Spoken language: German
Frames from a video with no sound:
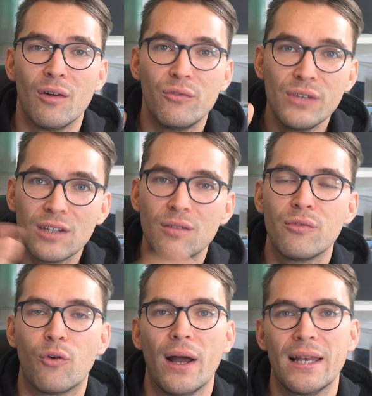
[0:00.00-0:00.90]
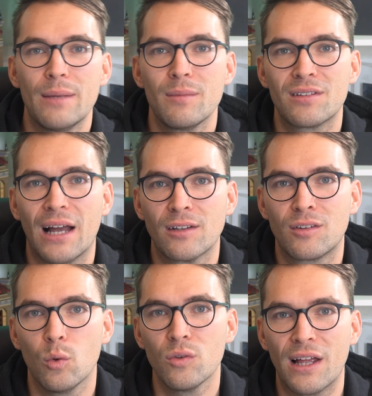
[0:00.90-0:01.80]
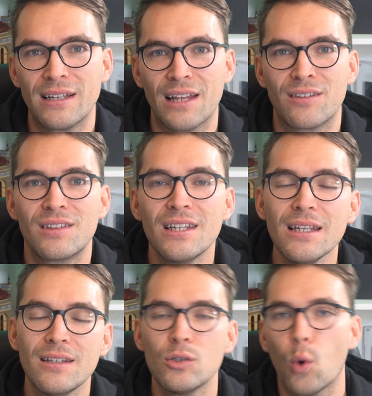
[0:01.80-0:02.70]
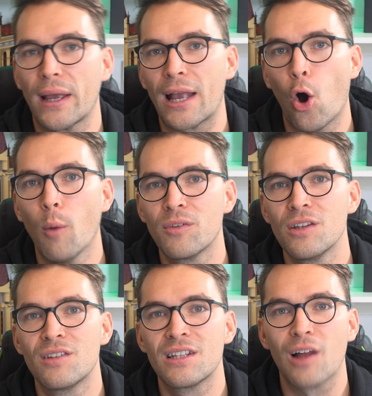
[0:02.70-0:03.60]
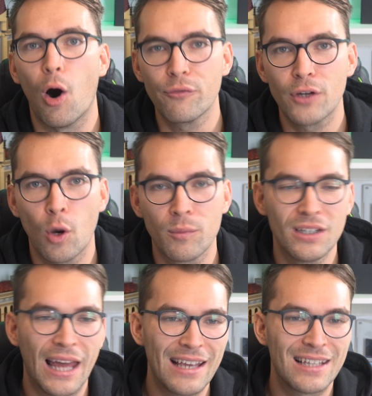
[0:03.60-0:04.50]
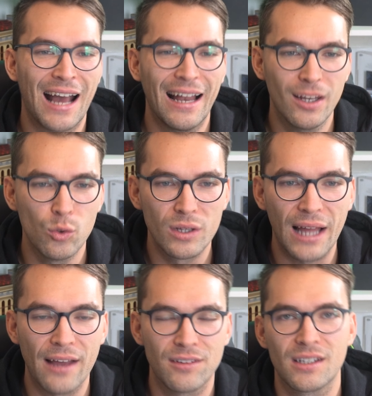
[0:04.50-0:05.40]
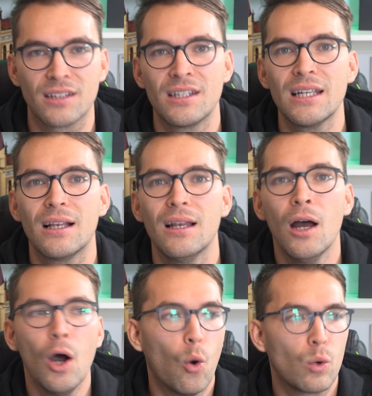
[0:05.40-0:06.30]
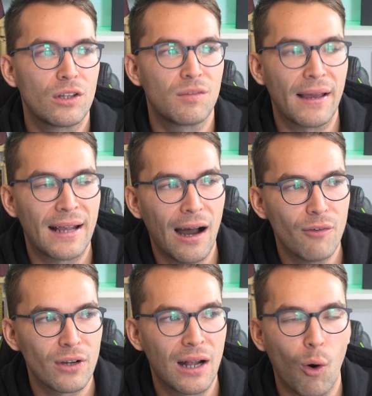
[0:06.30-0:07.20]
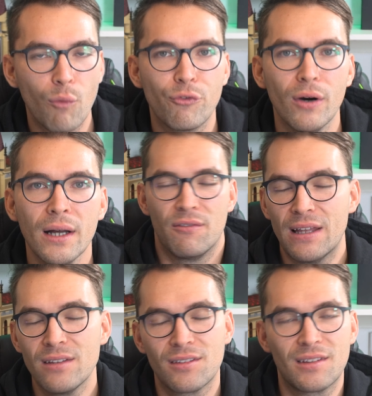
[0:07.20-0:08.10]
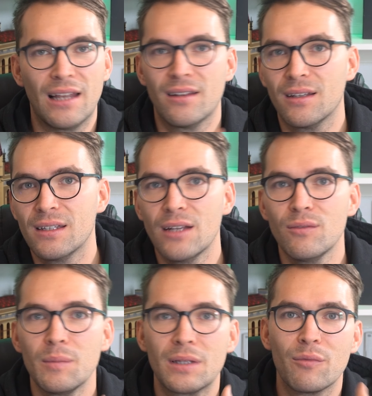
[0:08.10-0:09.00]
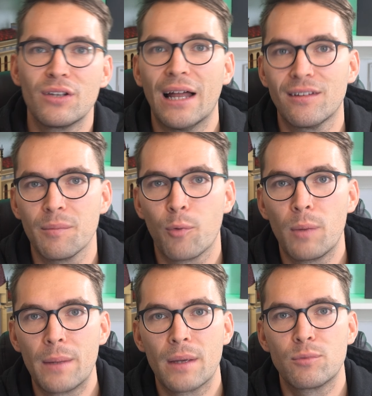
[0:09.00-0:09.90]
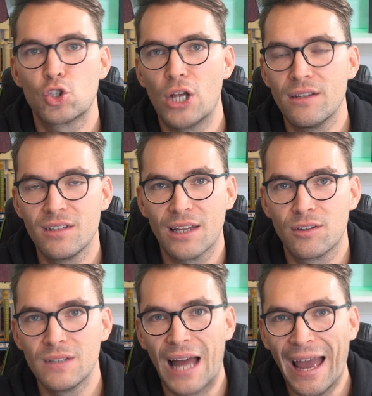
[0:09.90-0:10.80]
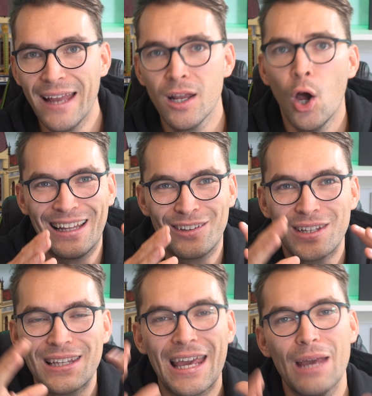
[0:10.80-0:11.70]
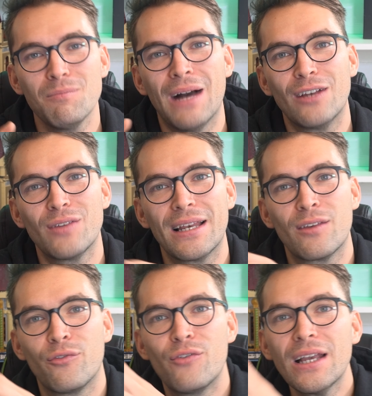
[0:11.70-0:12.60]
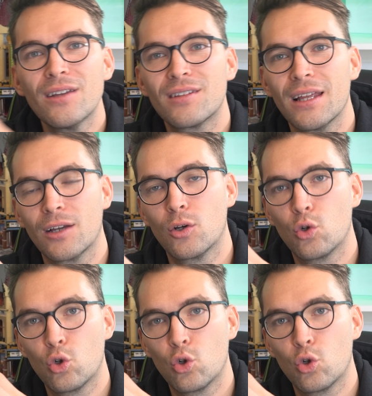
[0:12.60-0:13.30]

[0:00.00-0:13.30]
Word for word: wird es, wie vorhin eben gesagt, so sein, dass die, die neu gekommen sind, sich drauf gekommen sind, hey, ich kann ja nur 30 Artikel oder 2K verkaufen. Wenn es dann irgendwie mit dem Finanzamt Probleme gibt, stellen sie das wieder ein. Sie geben halt wirklich fixe